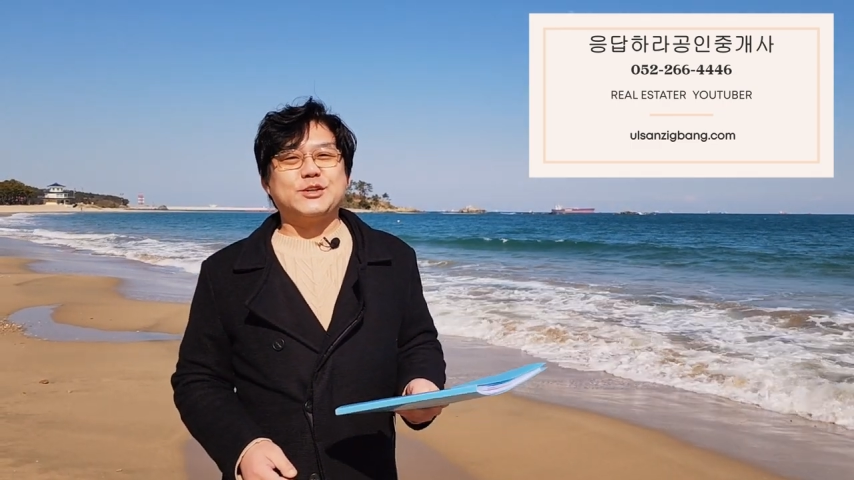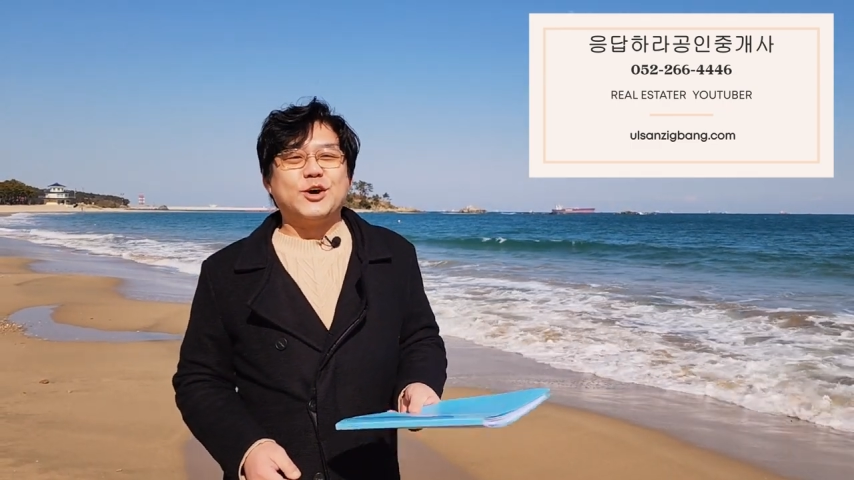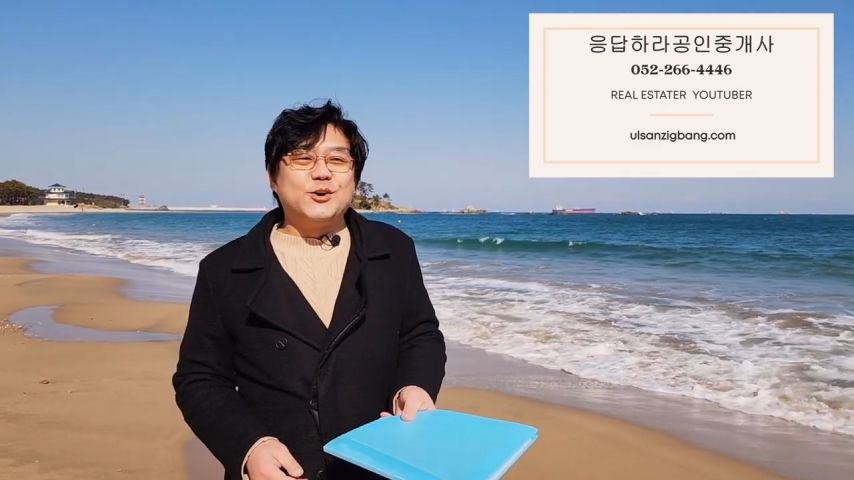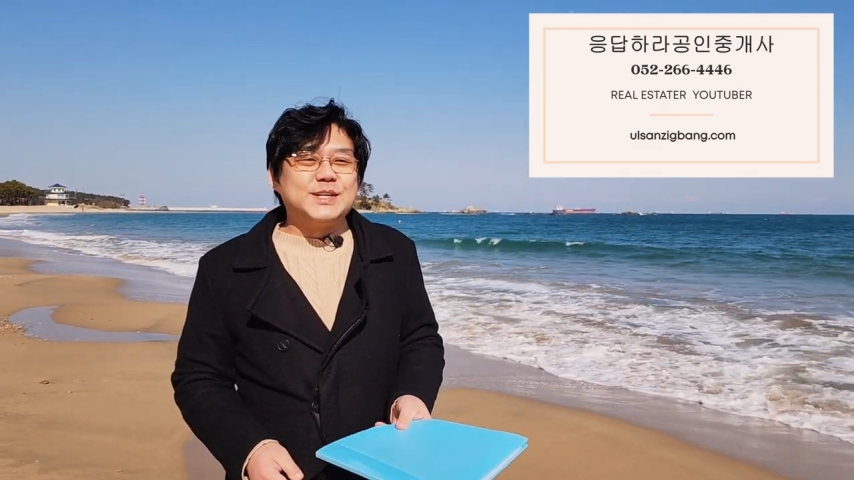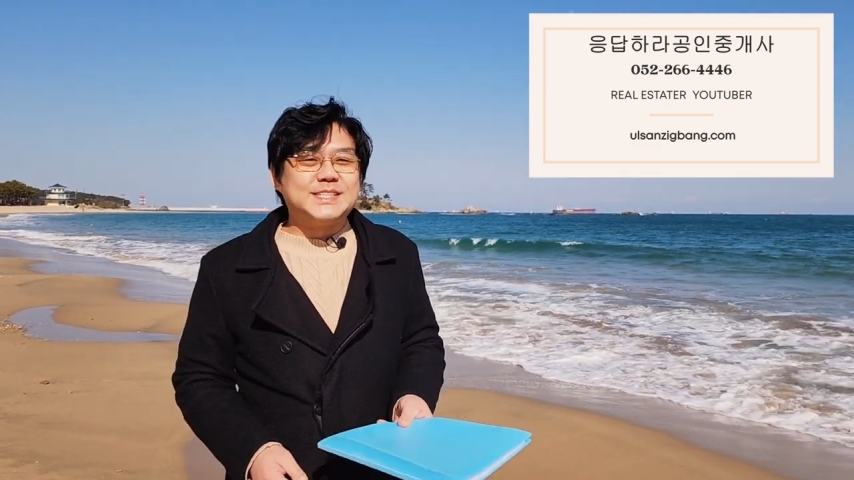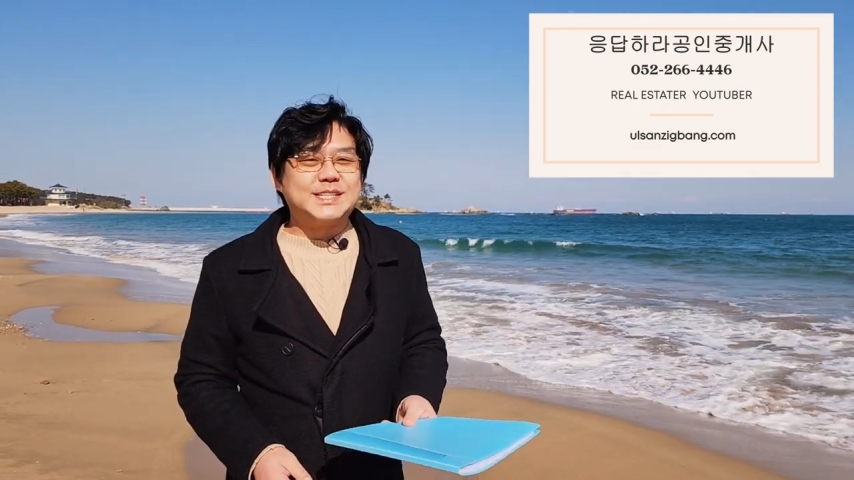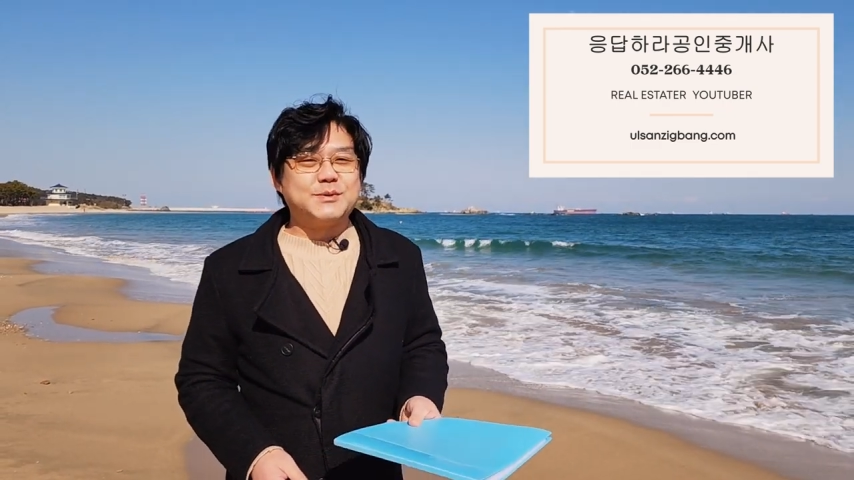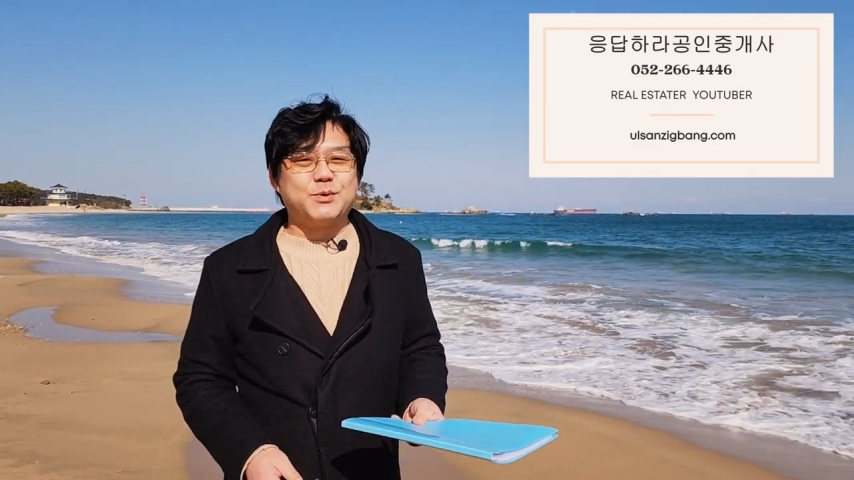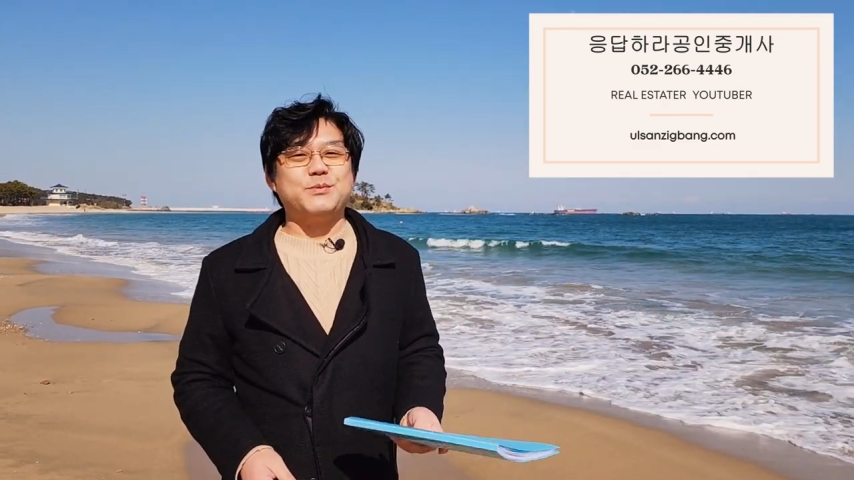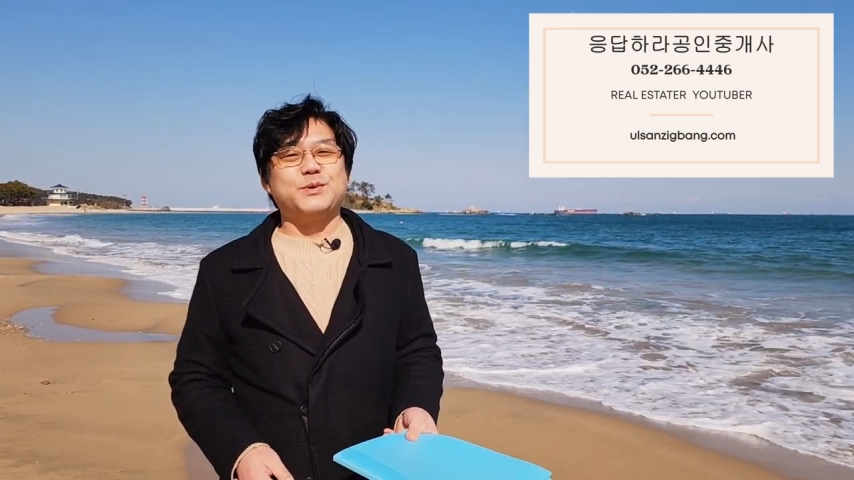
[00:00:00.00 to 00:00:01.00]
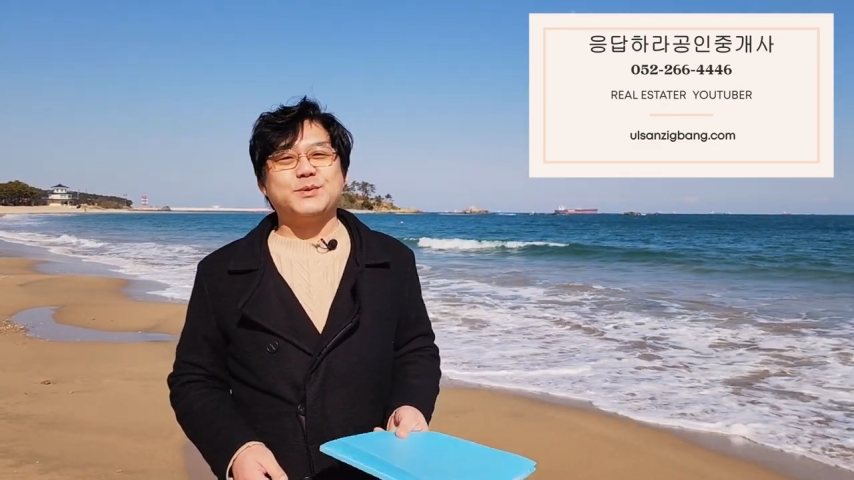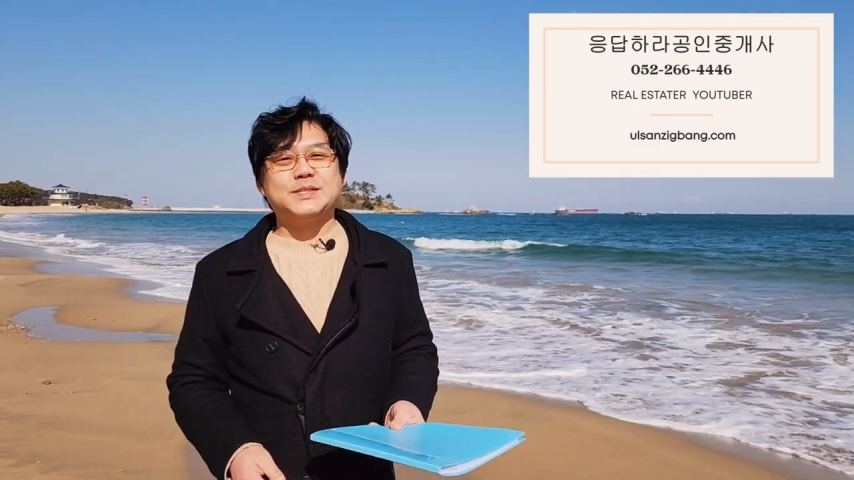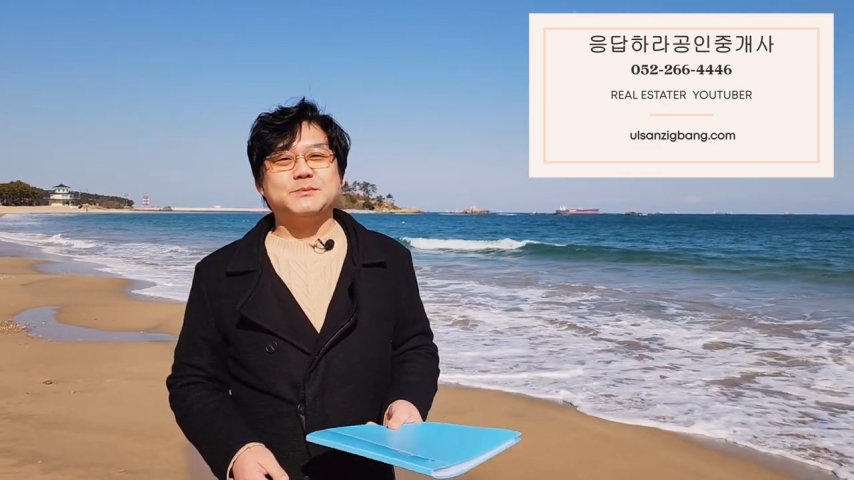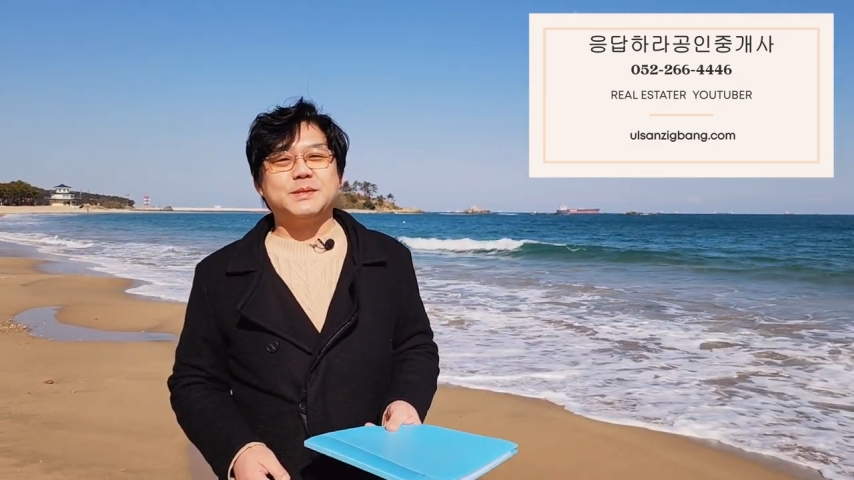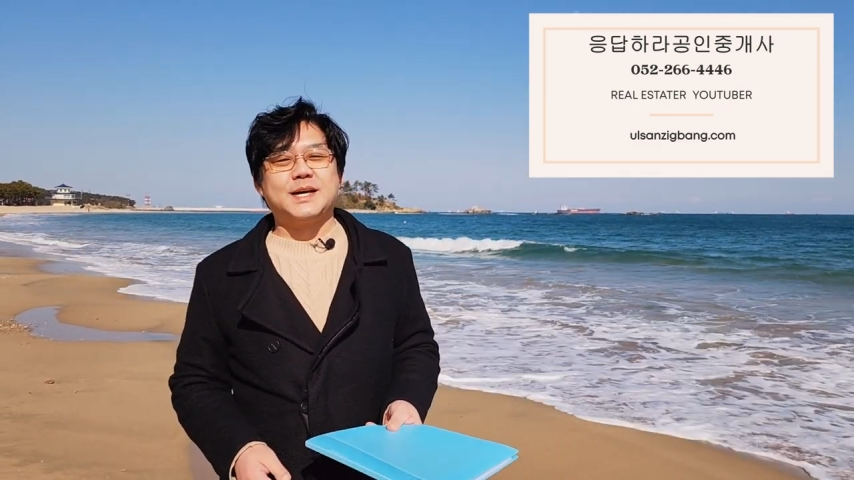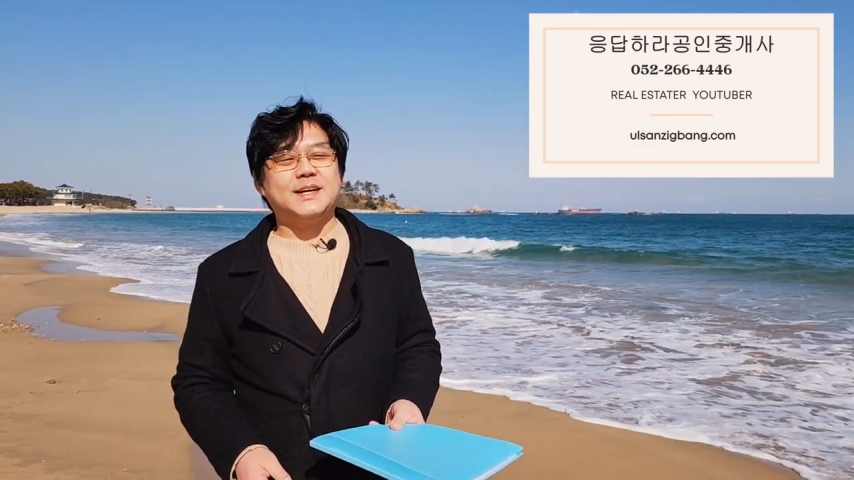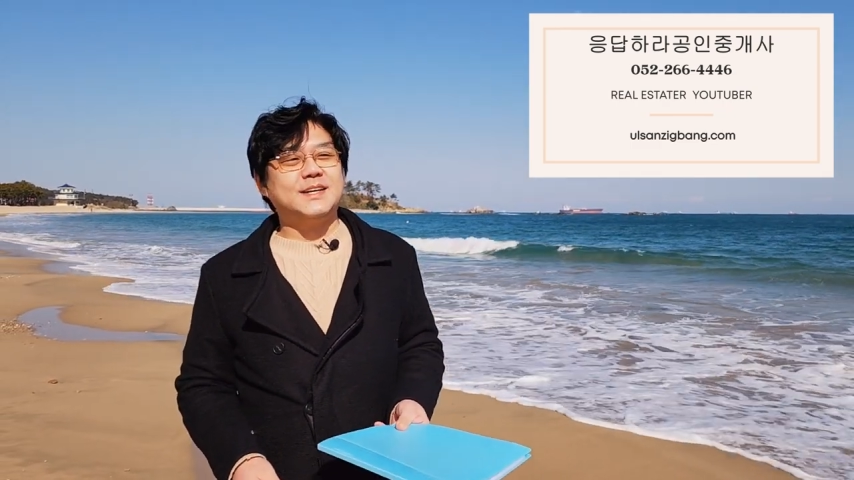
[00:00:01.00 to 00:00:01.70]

겨울이 지나 봄이 오고 있습니다